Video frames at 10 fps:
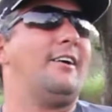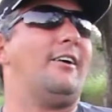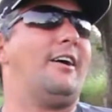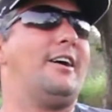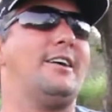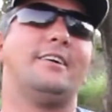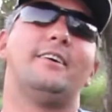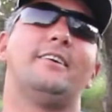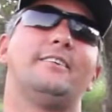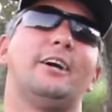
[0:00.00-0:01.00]
Ó,
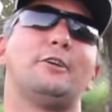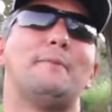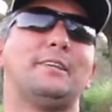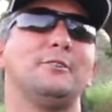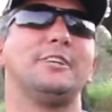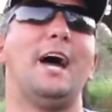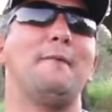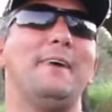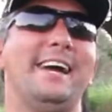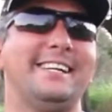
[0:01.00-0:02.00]
tem que tomar até uns
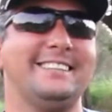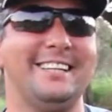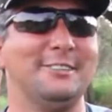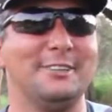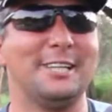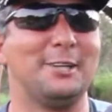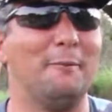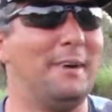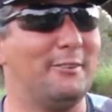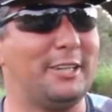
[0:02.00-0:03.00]
remédios aí. Eu nunca
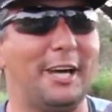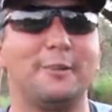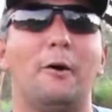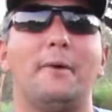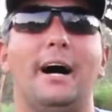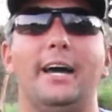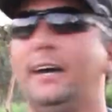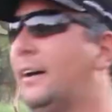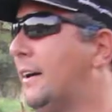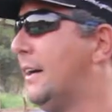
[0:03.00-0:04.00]
tomei, vou ter que tomar,
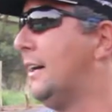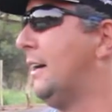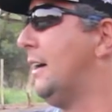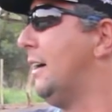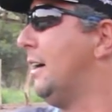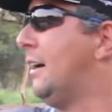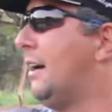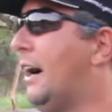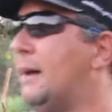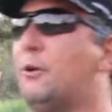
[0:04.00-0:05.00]
hein?
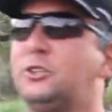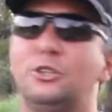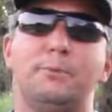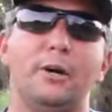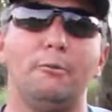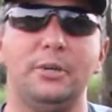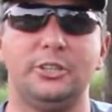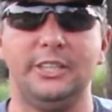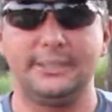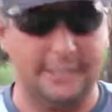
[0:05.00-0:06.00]
A emoção de pegar um
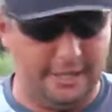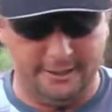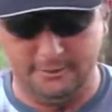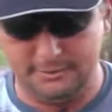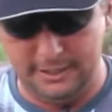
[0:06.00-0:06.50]
peixe desse, cara, não